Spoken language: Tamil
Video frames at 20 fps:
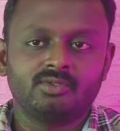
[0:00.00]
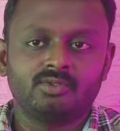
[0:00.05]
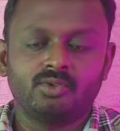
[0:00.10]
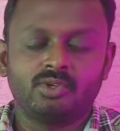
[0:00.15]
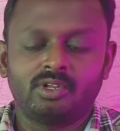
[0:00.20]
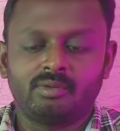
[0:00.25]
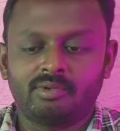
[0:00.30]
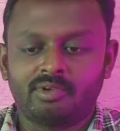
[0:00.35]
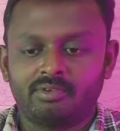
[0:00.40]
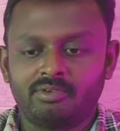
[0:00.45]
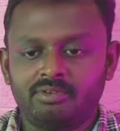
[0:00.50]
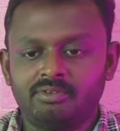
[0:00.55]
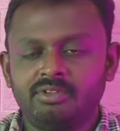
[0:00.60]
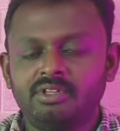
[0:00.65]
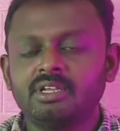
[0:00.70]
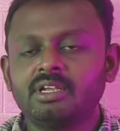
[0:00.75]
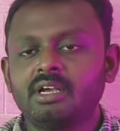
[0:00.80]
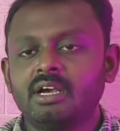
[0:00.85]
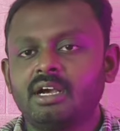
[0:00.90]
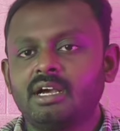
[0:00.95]
ஸோ நமக்கு
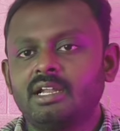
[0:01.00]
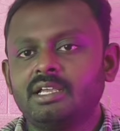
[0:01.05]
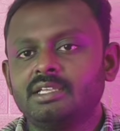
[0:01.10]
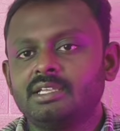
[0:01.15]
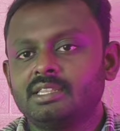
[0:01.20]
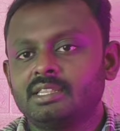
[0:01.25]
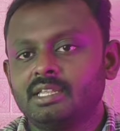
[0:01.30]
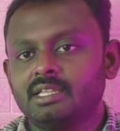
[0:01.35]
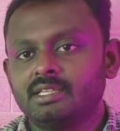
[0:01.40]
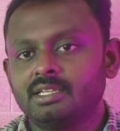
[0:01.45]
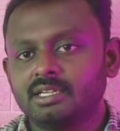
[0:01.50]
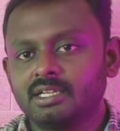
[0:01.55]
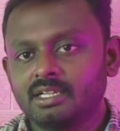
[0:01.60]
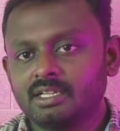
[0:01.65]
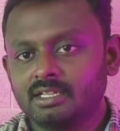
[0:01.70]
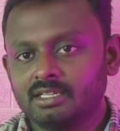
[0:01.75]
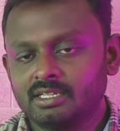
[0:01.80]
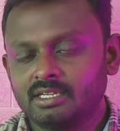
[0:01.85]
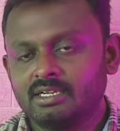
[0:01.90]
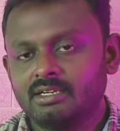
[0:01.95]
வந்து காலேஜை
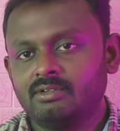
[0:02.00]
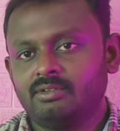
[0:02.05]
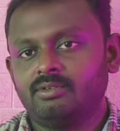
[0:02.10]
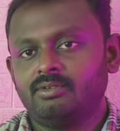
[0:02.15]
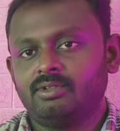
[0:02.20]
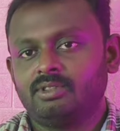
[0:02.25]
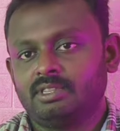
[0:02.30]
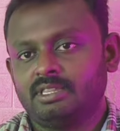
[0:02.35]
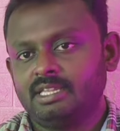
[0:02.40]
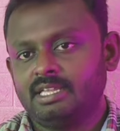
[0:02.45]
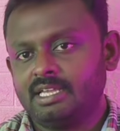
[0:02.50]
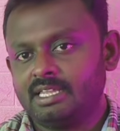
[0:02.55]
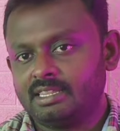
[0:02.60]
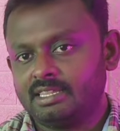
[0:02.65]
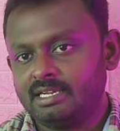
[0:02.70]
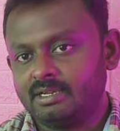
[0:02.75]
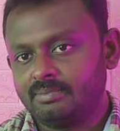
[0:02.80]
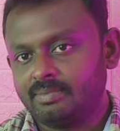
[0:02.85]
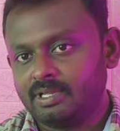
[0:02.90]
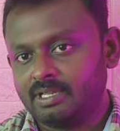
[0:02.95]
தேர்ந்தெடுக்கிறதுக்கு தான்
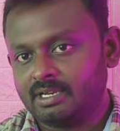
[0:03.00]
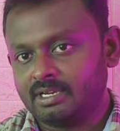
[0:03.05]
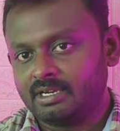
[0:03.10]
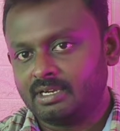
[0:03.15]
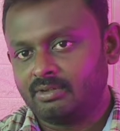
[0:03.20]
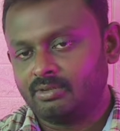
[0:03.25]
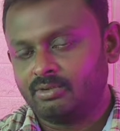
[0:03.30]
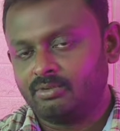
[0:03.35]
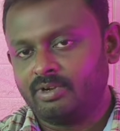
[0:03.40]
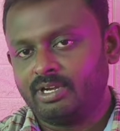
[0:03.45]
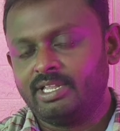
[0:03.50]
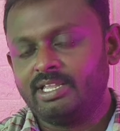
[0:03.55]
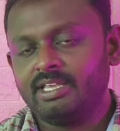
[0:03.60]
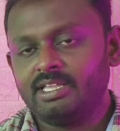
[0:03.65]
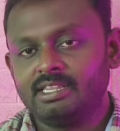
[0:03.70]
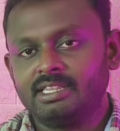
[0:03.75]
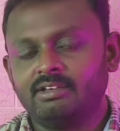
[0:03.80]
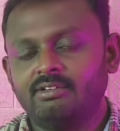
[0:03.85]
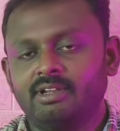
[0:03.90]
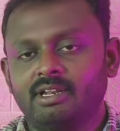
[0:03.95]
தேர்ந்தெடுப்பதற்கான ஒரு
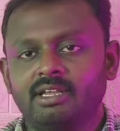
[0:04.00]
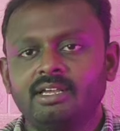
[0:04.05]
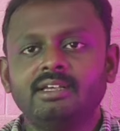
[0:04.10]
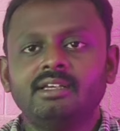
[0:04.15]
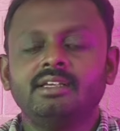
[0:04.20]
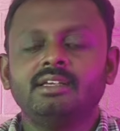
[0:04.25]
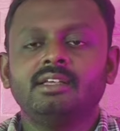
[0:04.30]
வழியே தவிர